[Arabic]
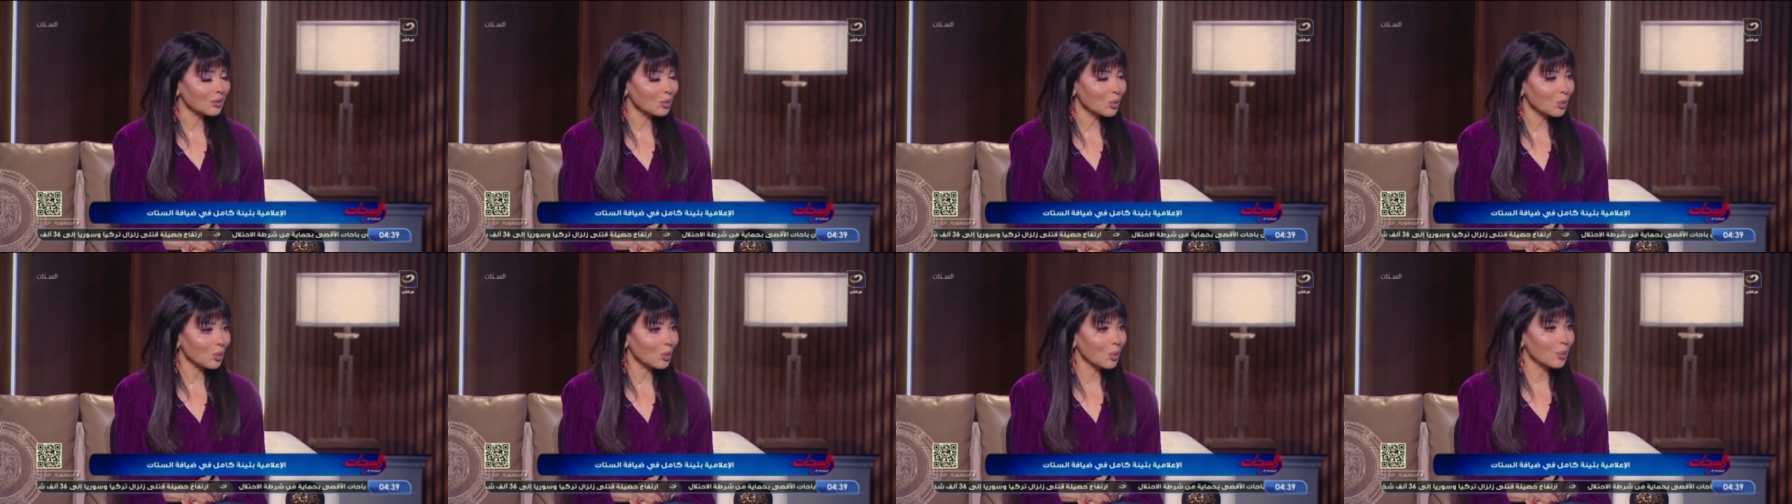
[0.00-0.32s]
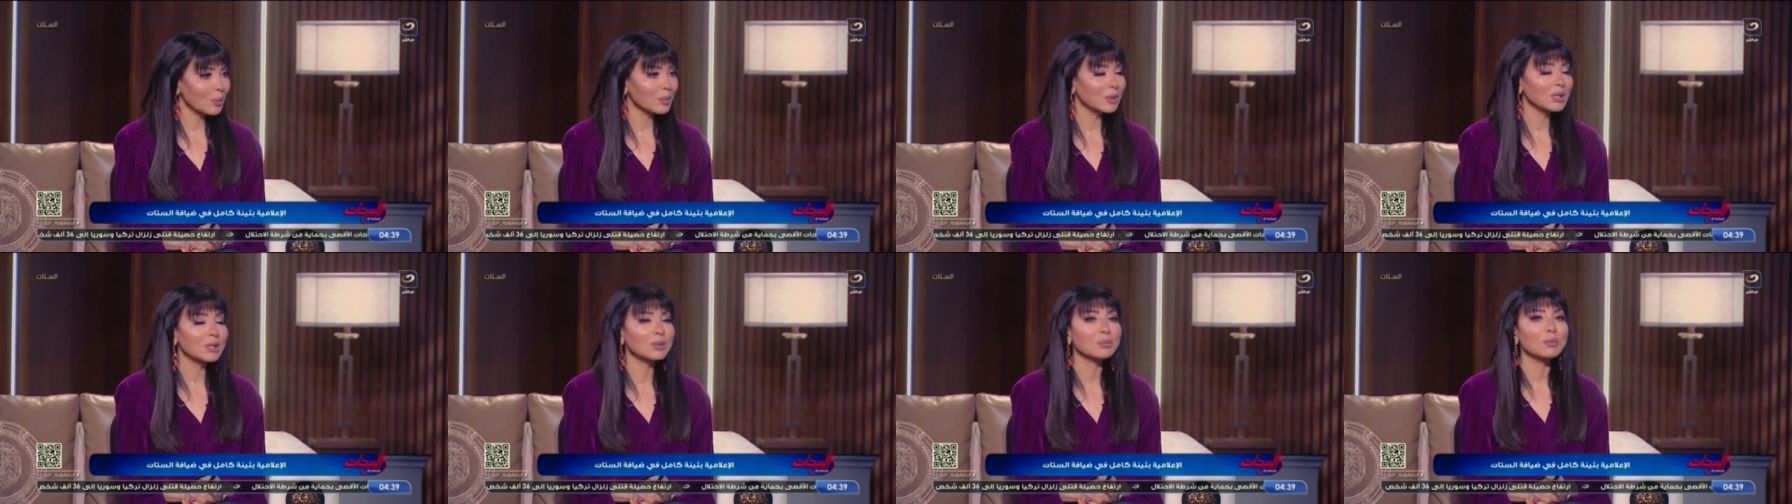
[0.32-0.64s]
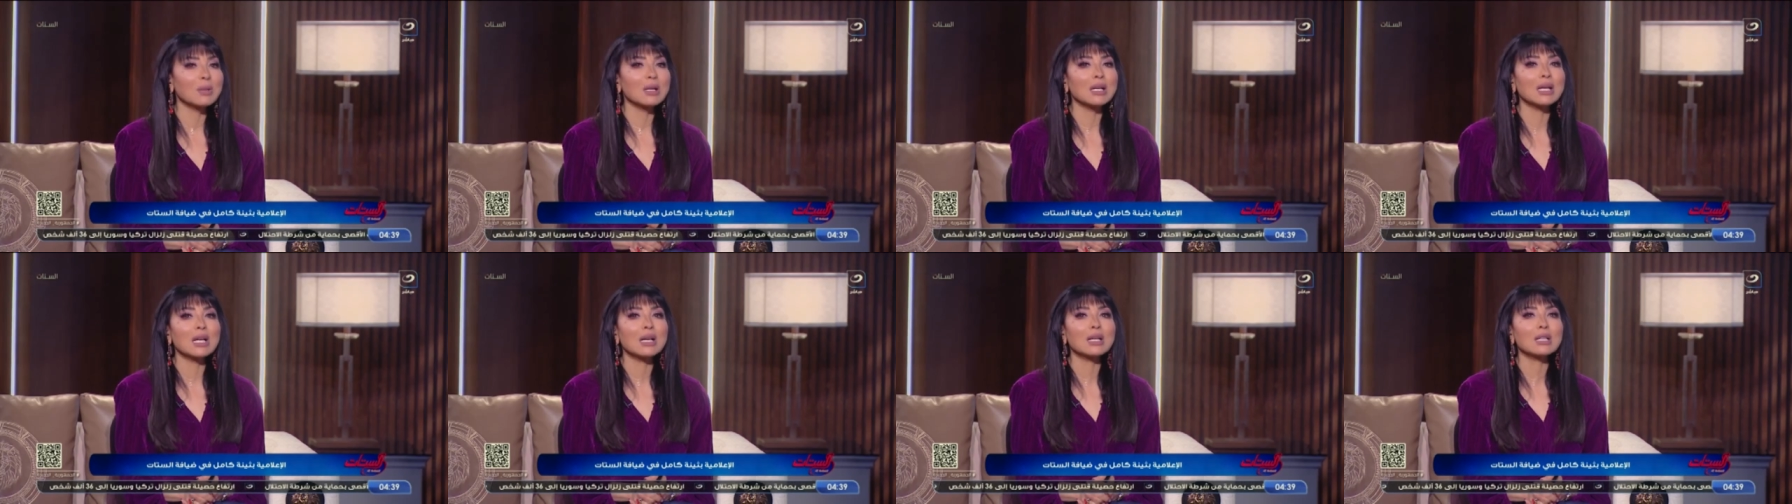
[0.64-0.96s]

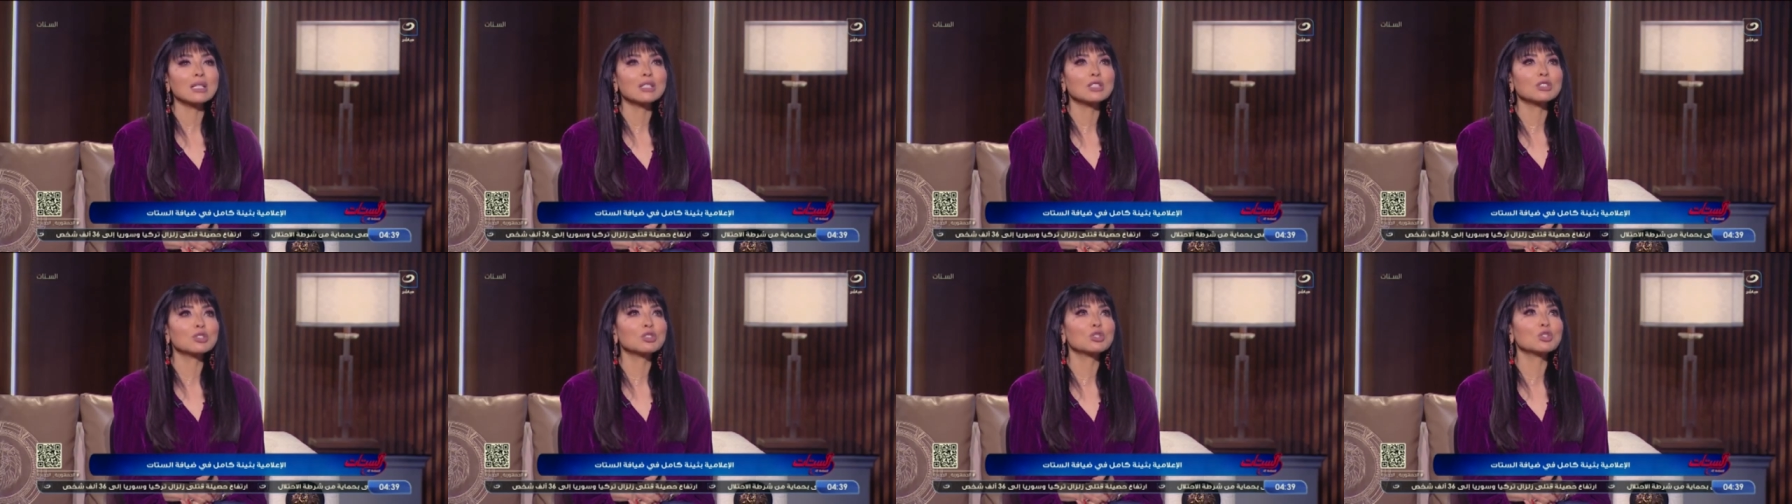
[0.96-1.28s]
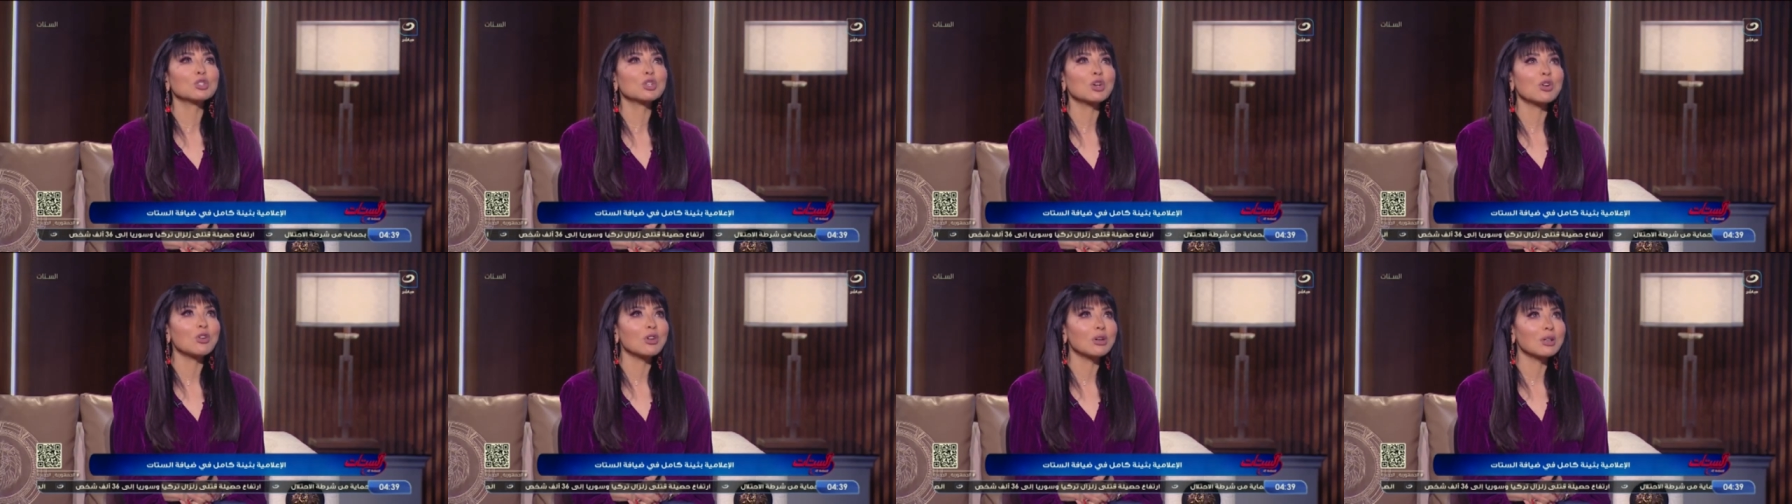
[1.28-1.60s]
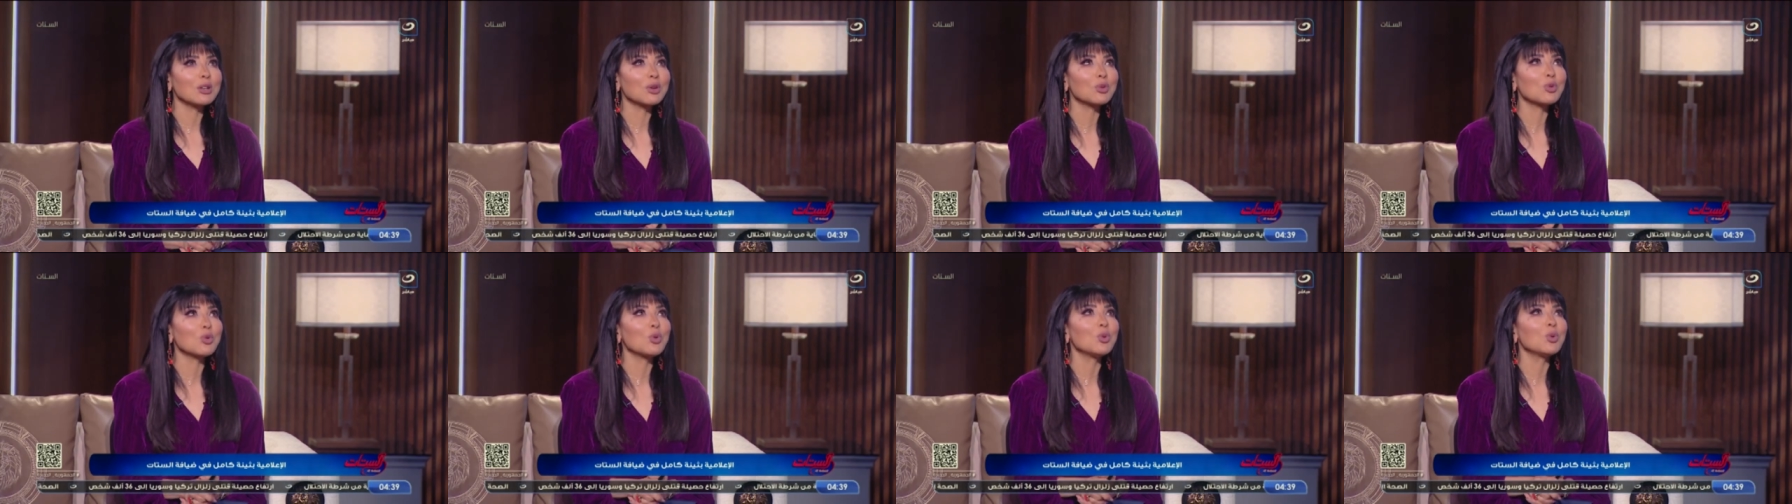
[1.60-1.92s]
وبنتمنى لك ان شاء
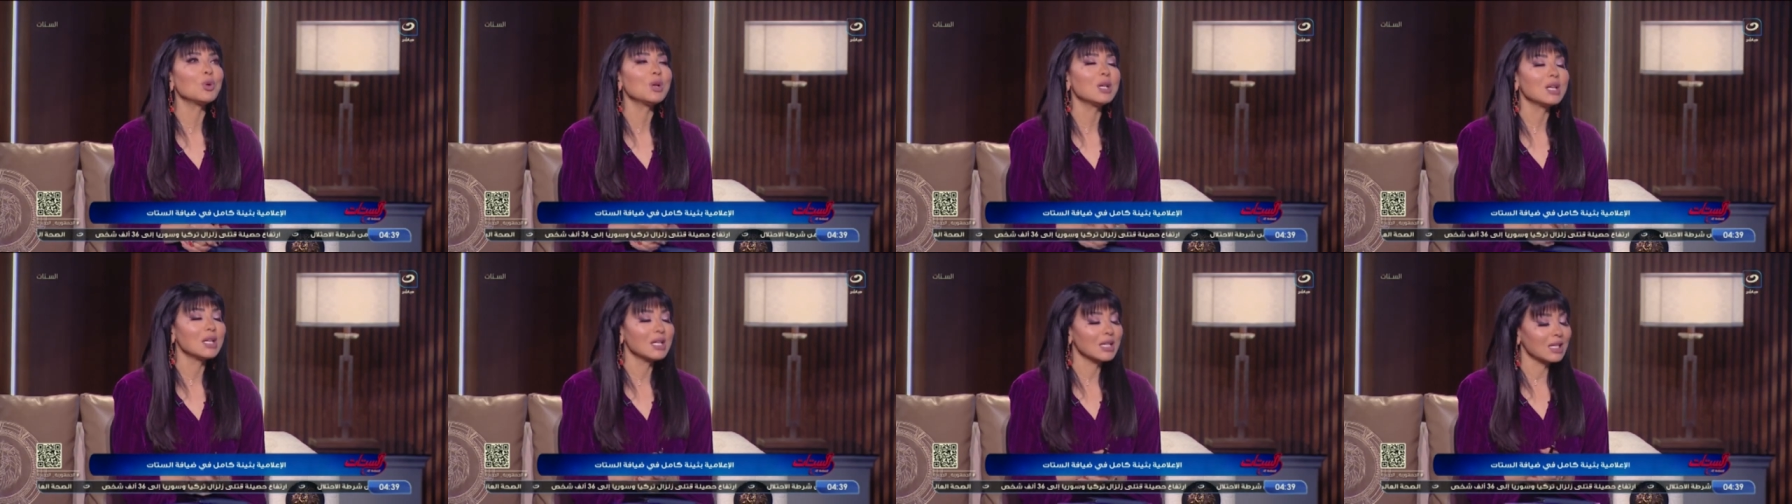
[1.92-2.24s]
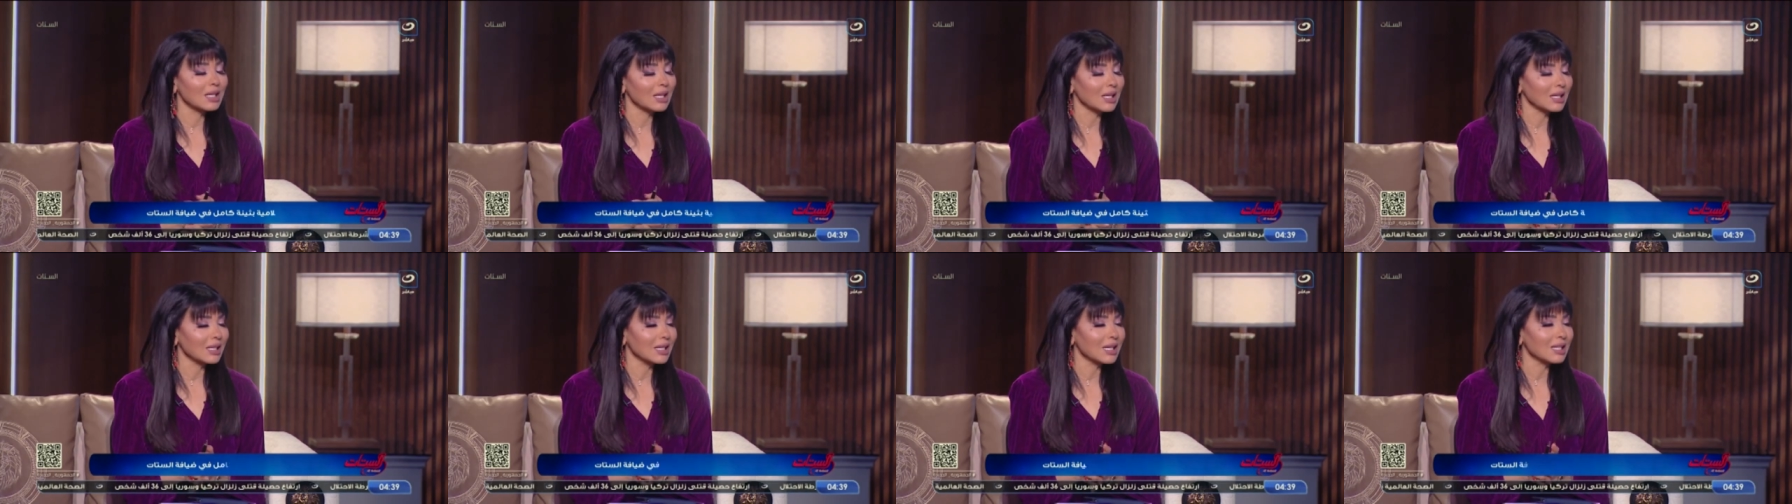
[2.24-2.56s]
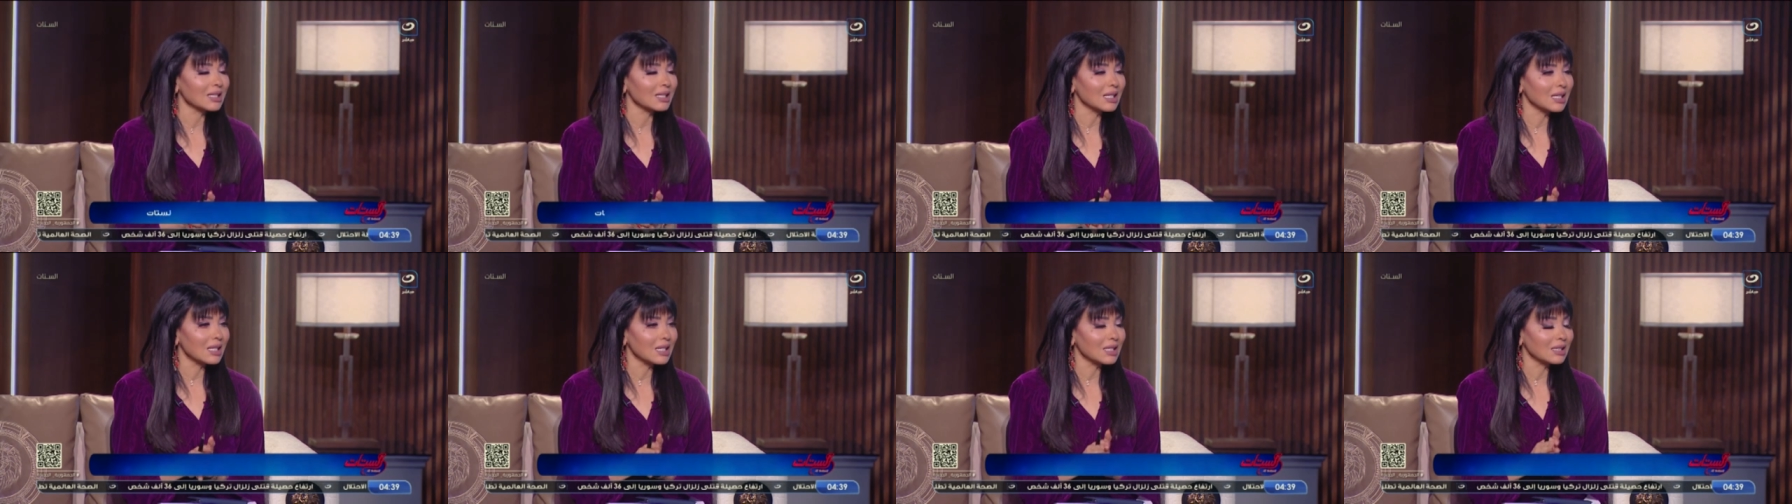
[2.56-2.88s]
الله كل
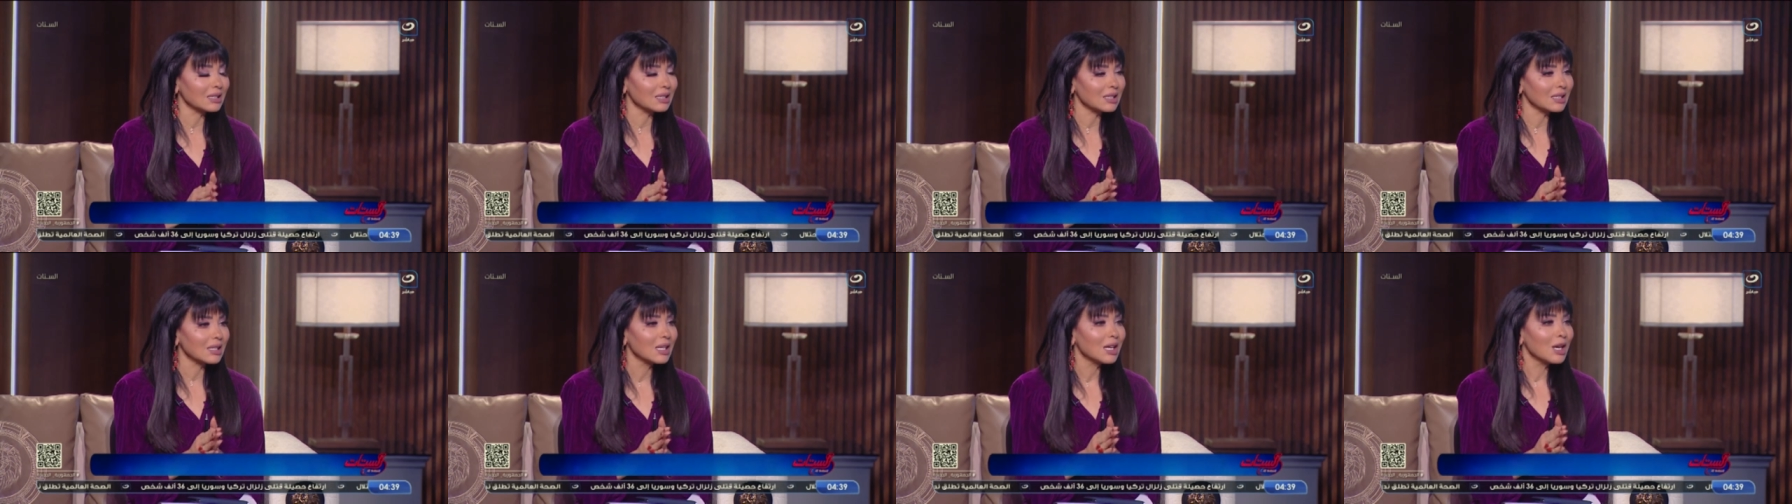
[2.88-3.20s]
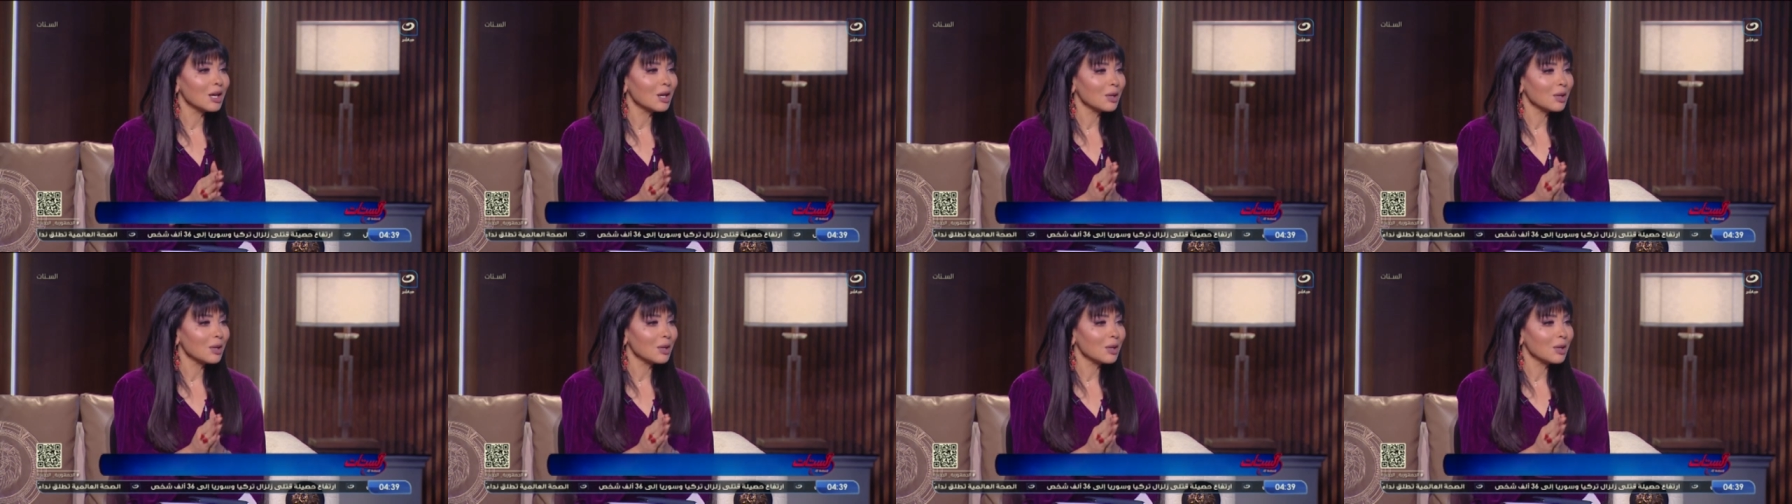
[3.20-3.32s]
الحاجات اللي انت